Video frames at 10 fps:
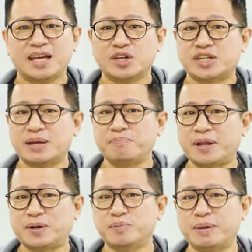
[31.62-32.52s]

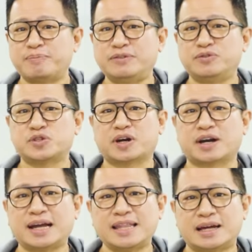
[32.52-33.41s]
Siyempre, kung may previous
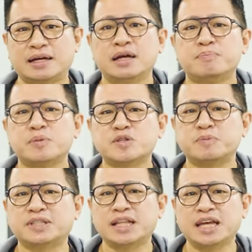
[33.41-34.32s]
car ka na, mas
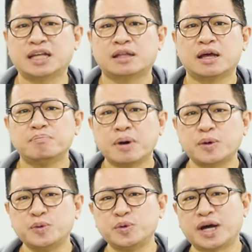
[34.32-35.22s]
madali at
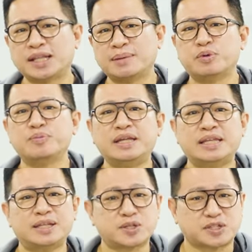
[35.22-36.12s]
marunong ka ng
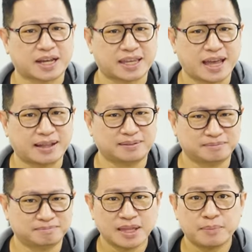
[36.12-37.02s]
pumili ng sasakyan.
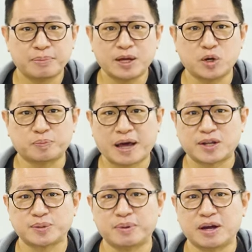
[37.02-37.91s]
Pero
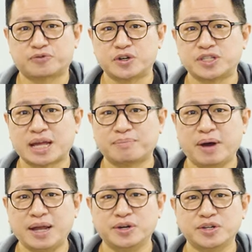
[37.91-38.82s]
para sa mga first-time
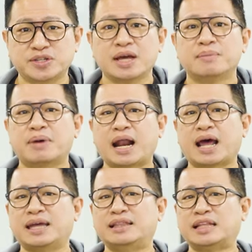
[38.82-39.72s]
buyers,
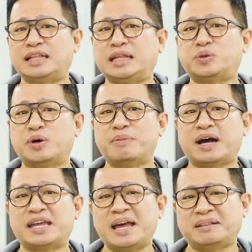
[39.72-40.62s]
marahil nalilito ang
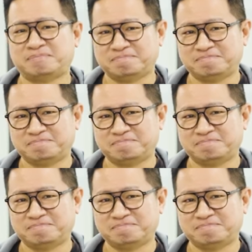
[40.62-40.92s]
mga yan.